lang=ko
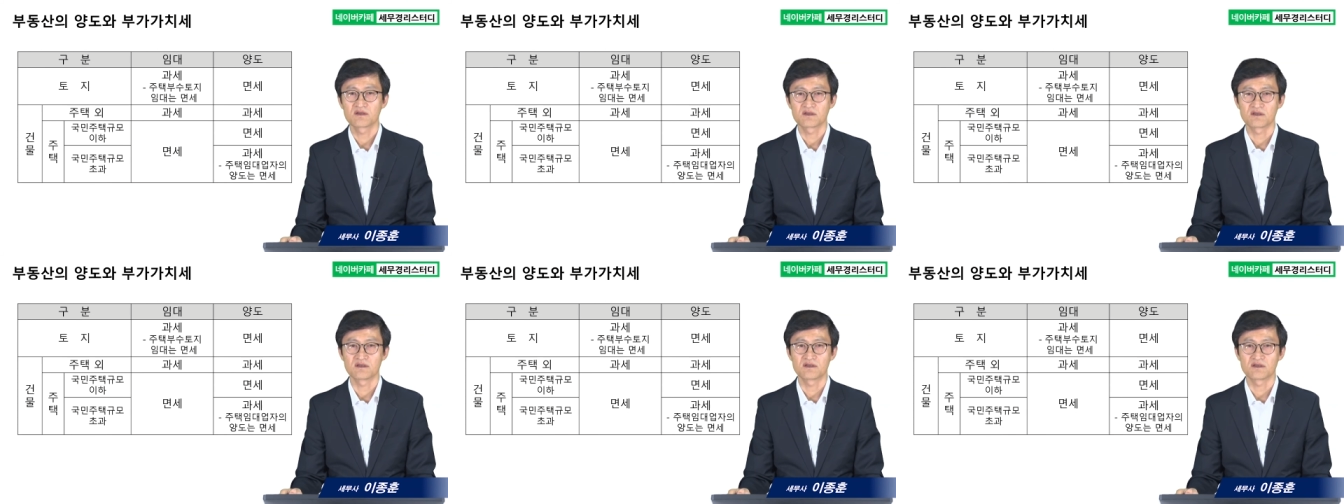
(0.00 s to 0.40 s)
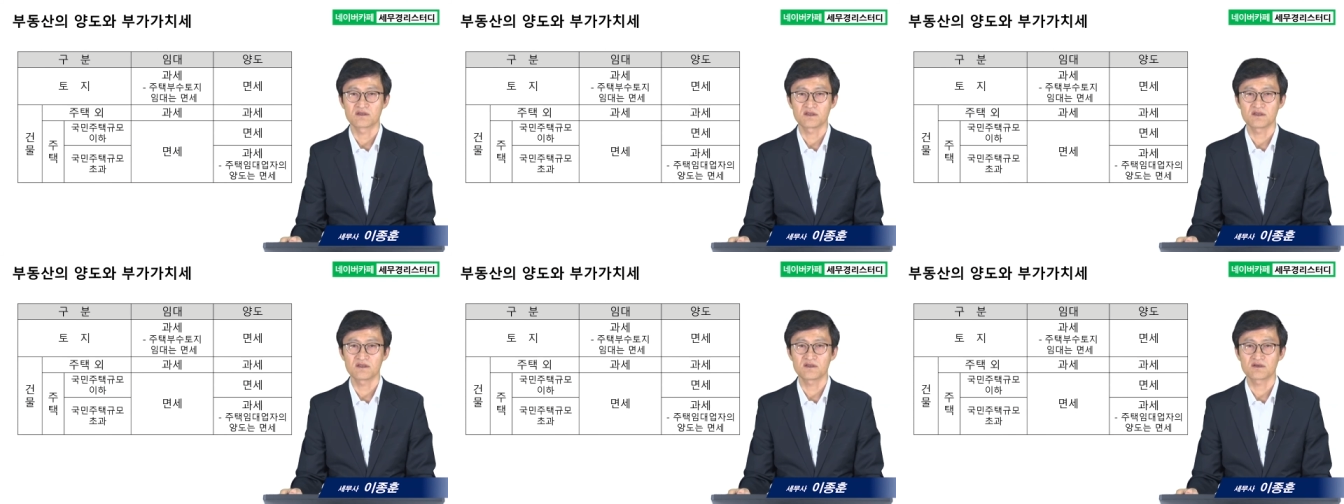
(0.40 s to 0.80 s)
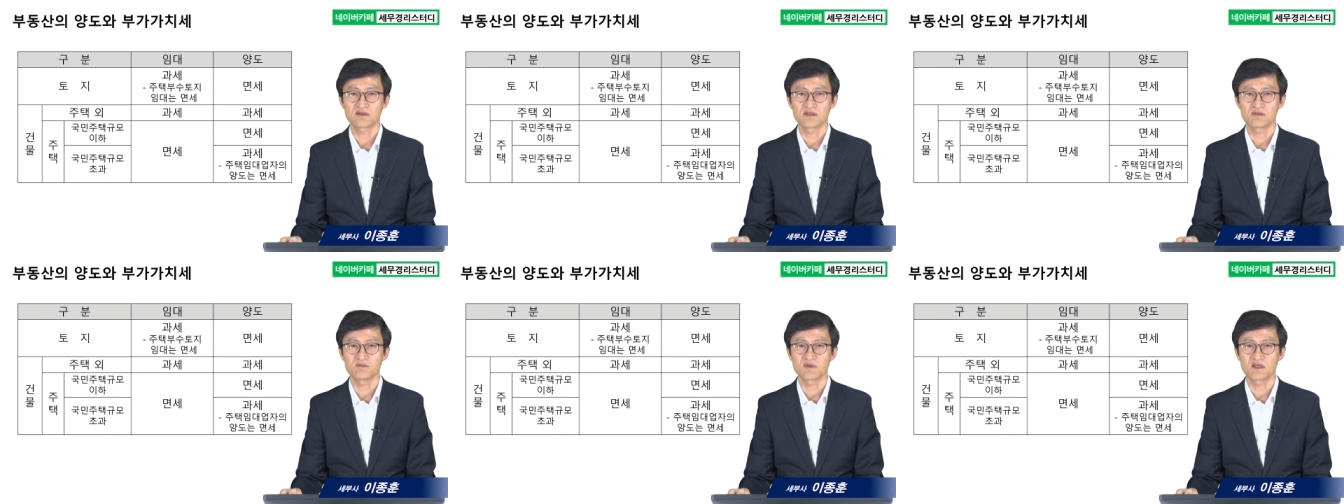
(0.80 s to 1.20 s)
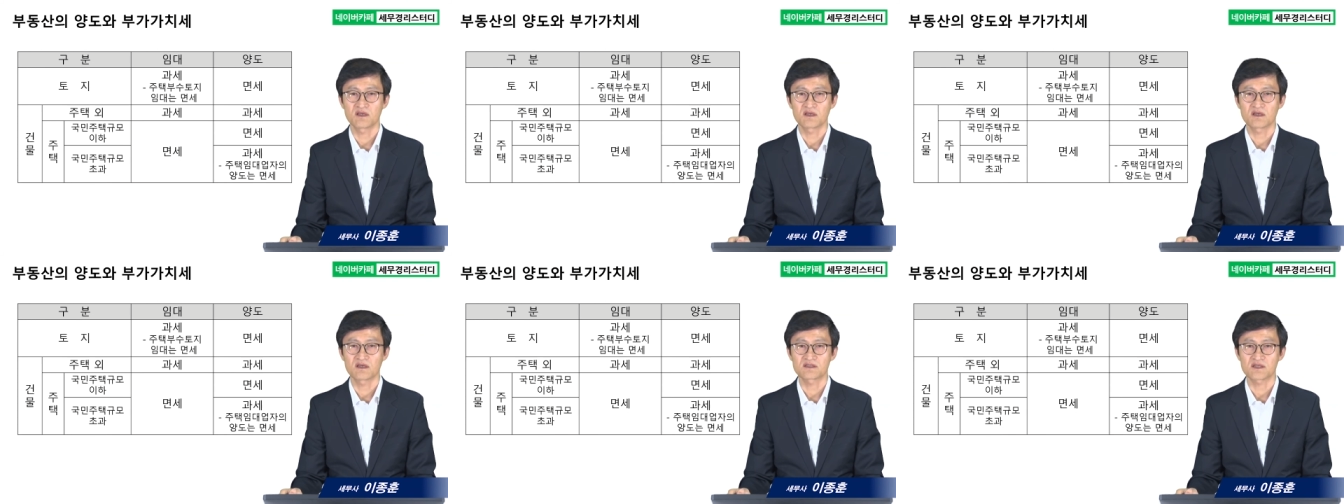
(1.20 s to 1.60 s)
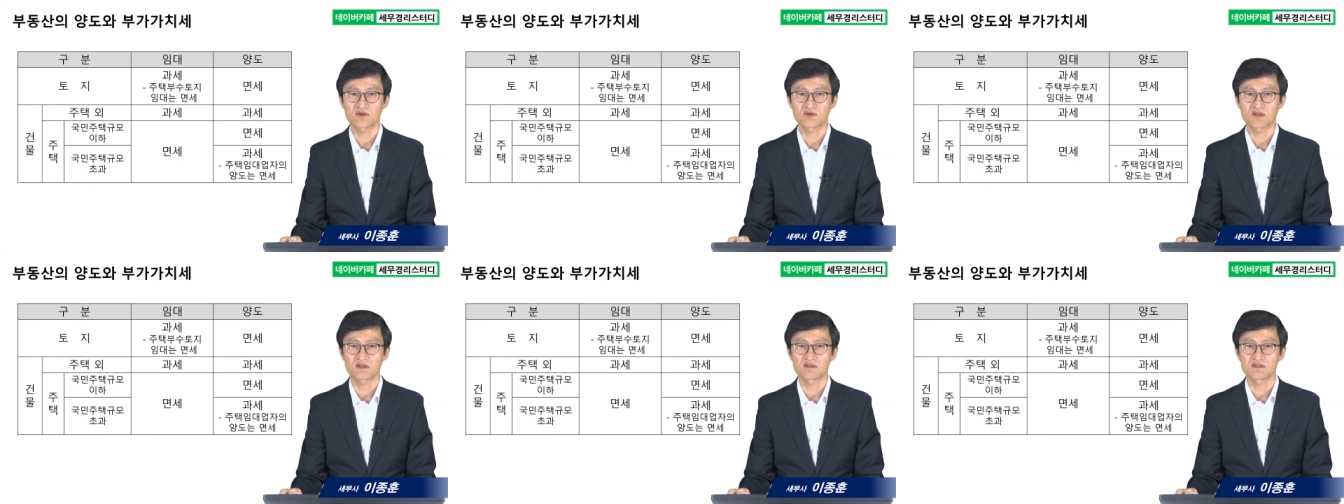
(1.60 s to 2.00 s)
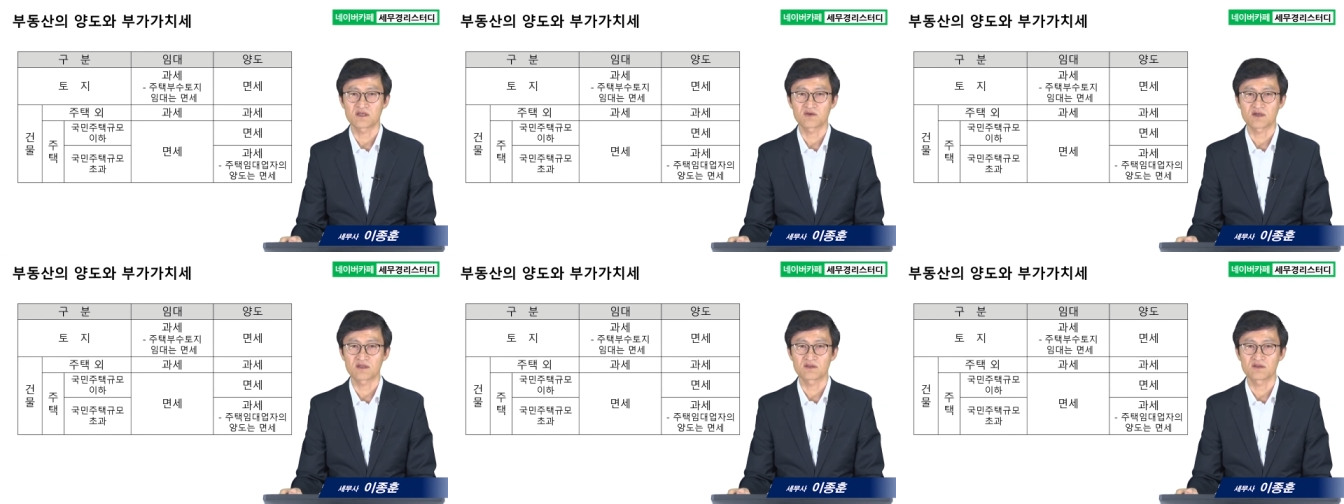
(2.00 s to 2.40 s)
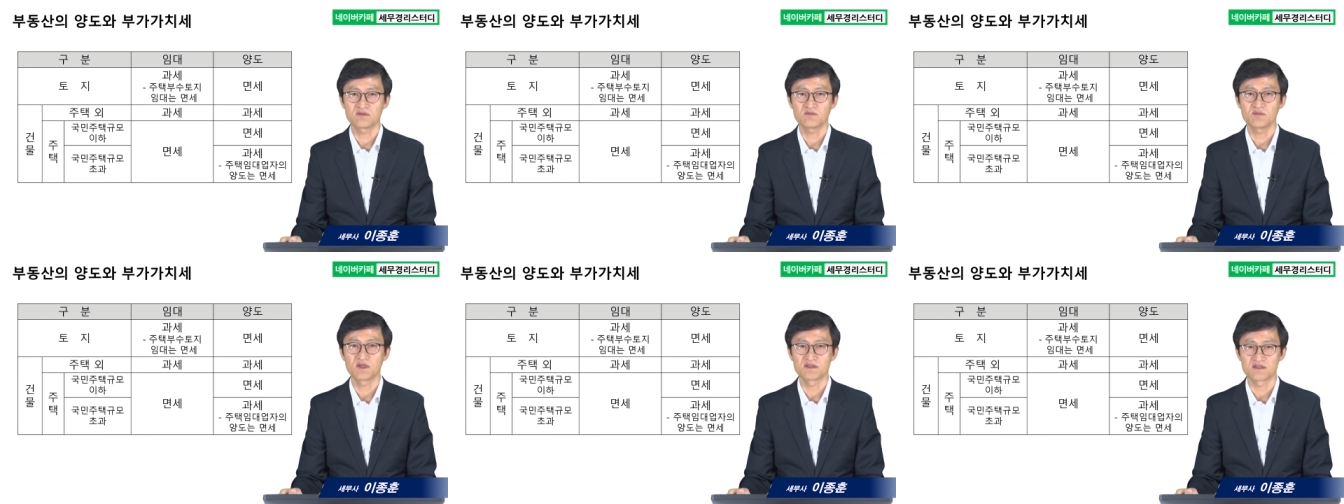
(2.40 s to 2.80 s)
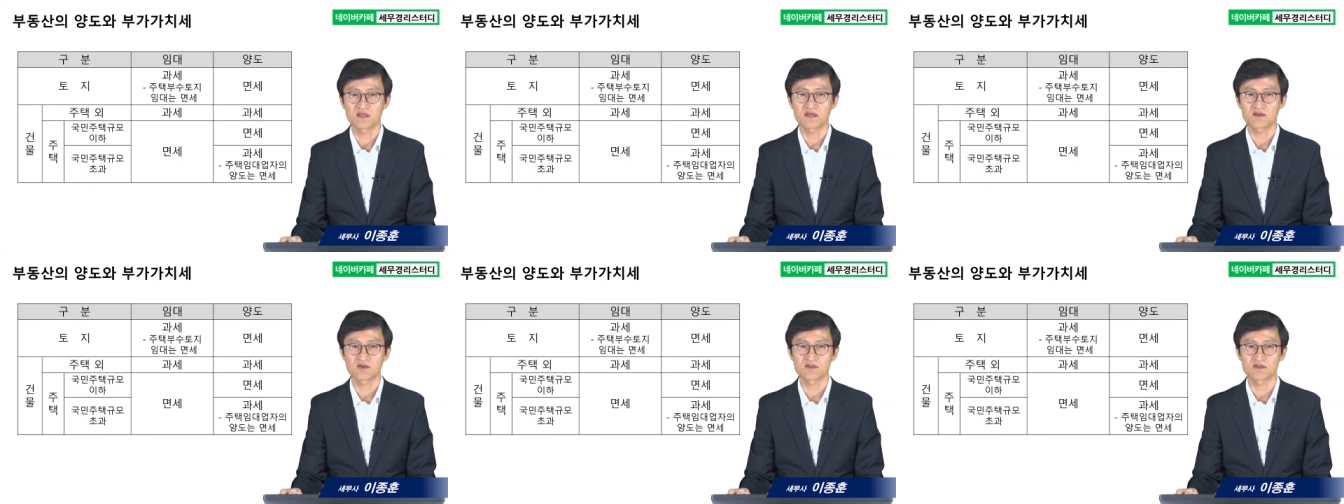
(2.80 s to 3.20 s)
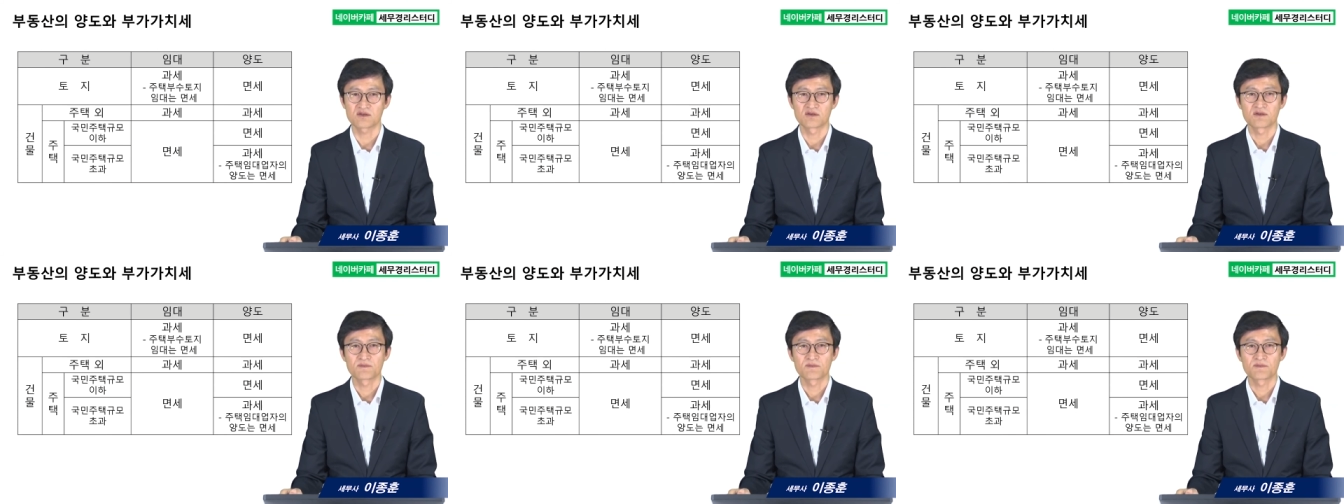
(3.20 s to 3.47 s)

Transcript: 어, 이 임대에 사용하던 재화는 면세가 되죠.